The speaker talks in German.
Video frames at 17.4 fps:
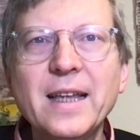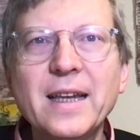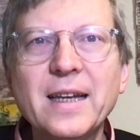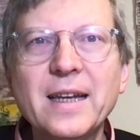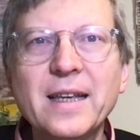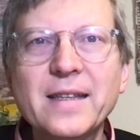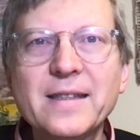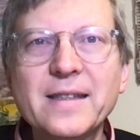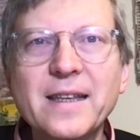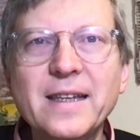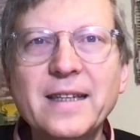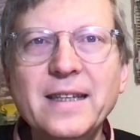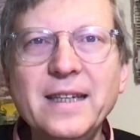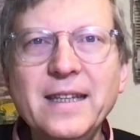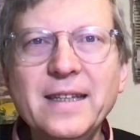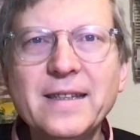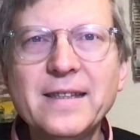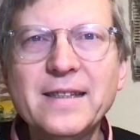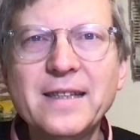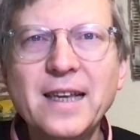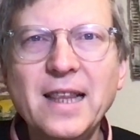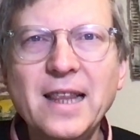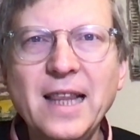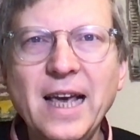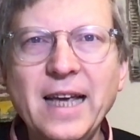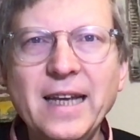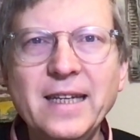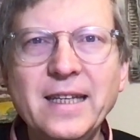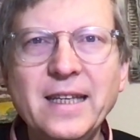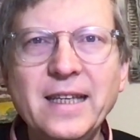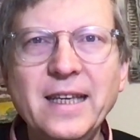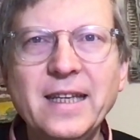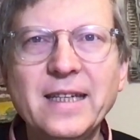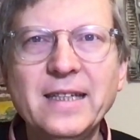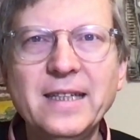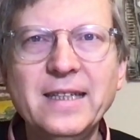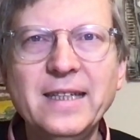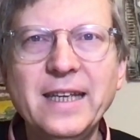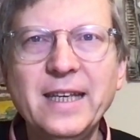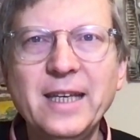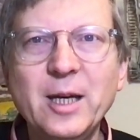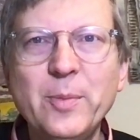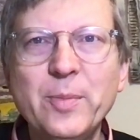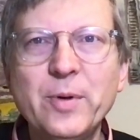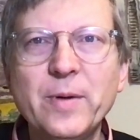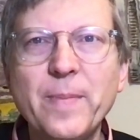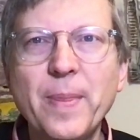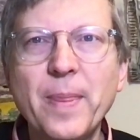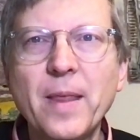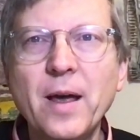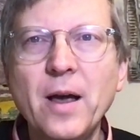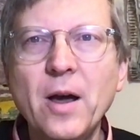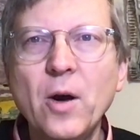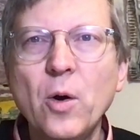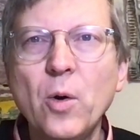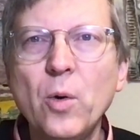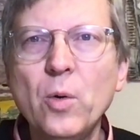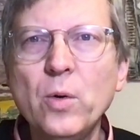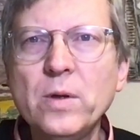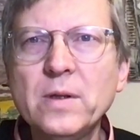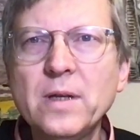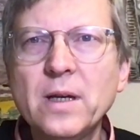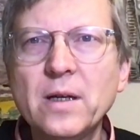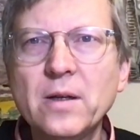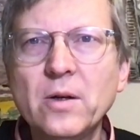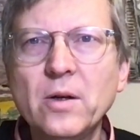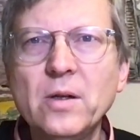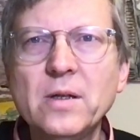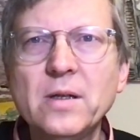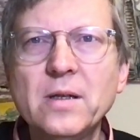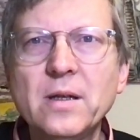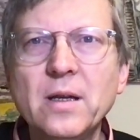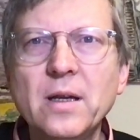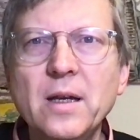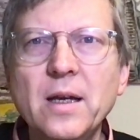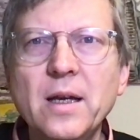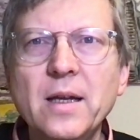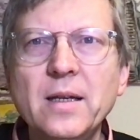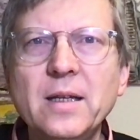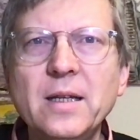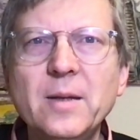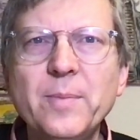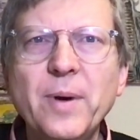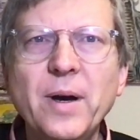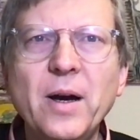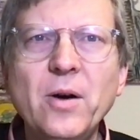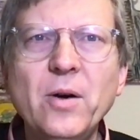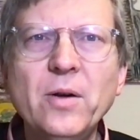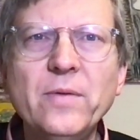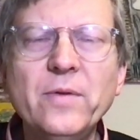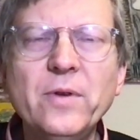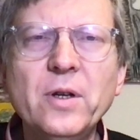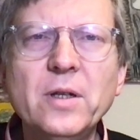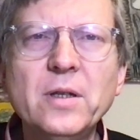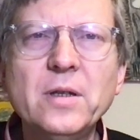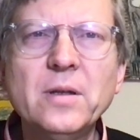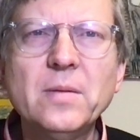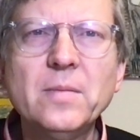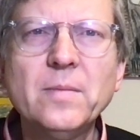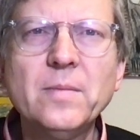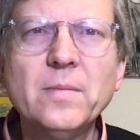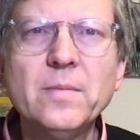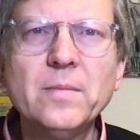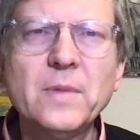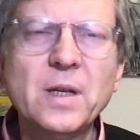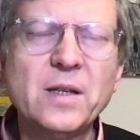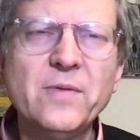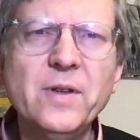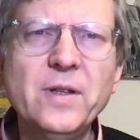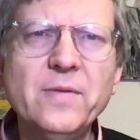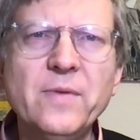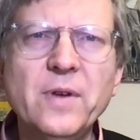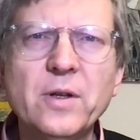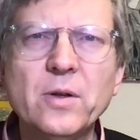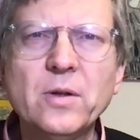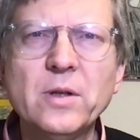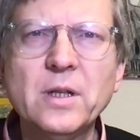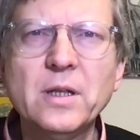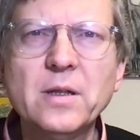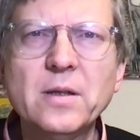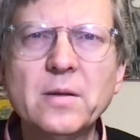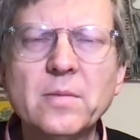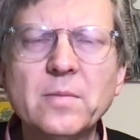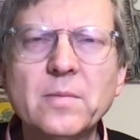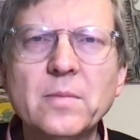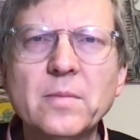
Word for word: Dass dieses kleine Kind in der Krippe unser Gold nicht brauchen wird, das wissen wir noch nicht.